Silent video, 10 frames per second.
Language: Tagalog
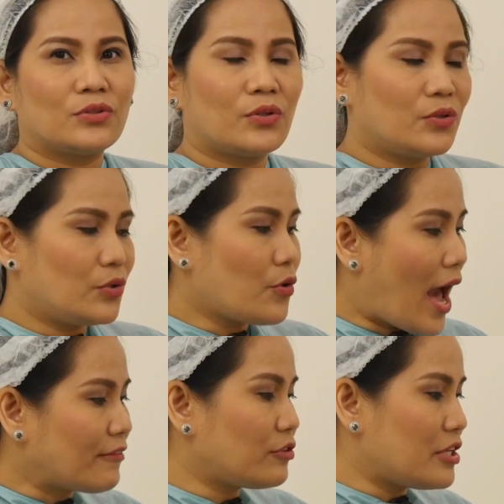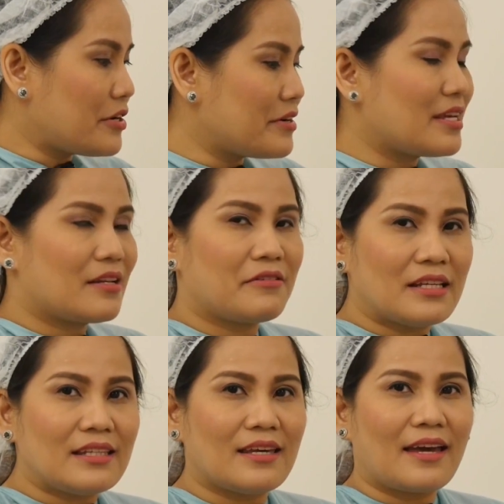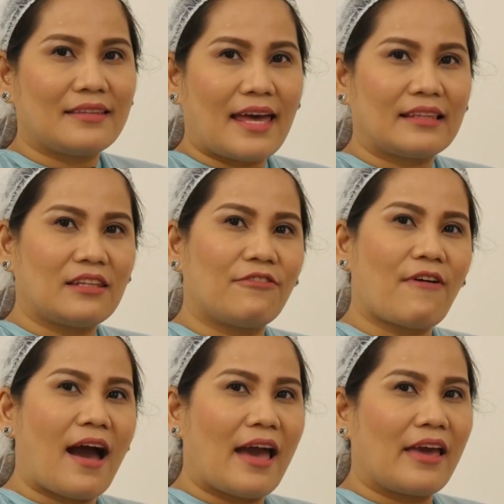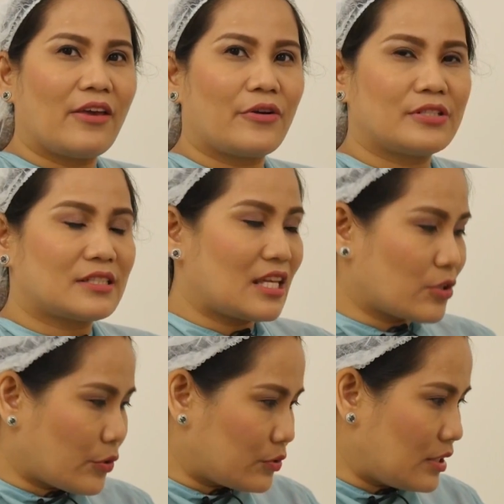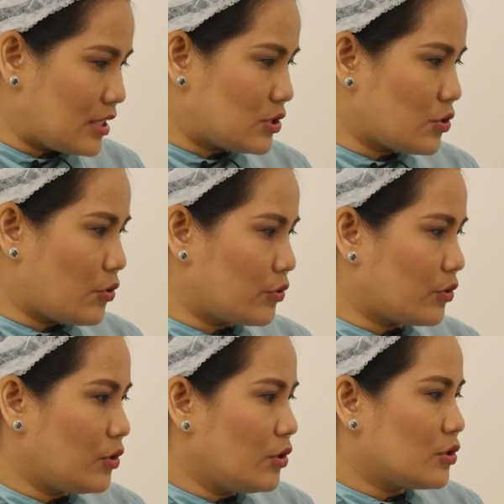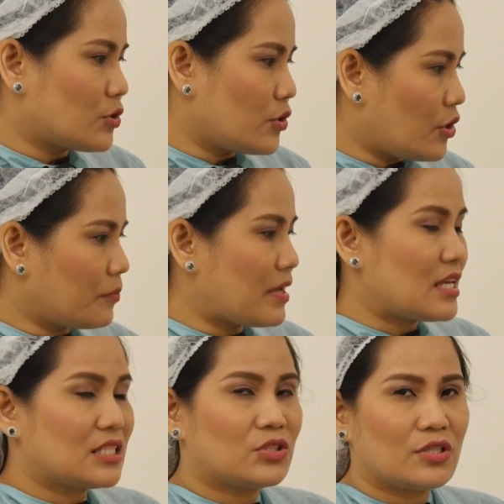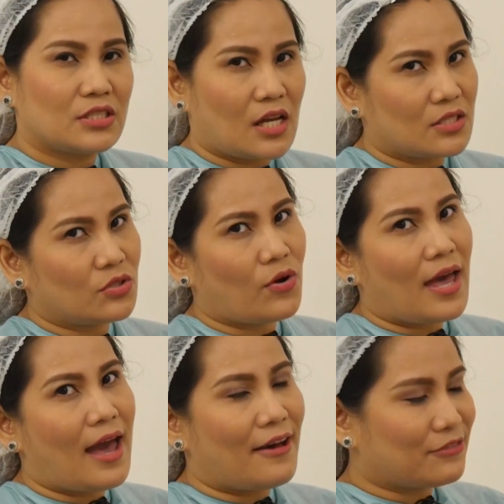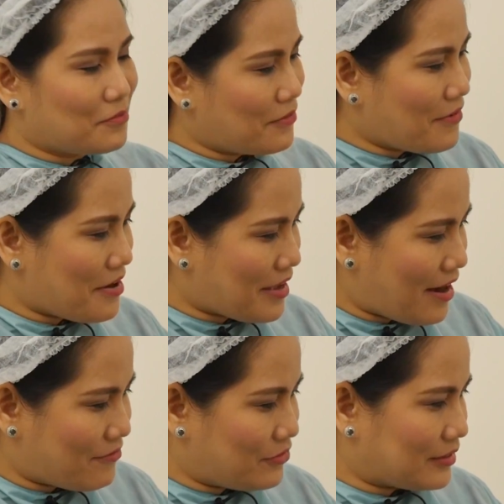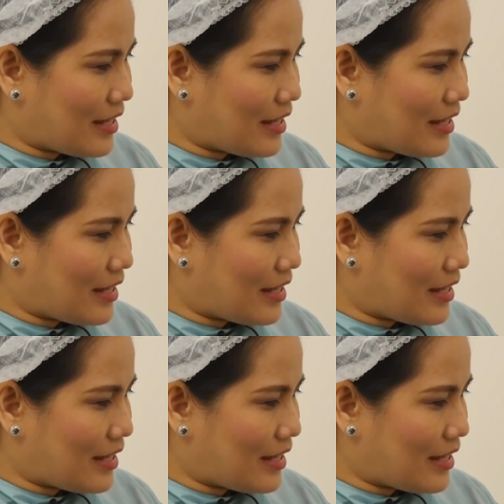So, you, have to really, really identify your skin condition. So, yun, may history siya. So, I have to be very careful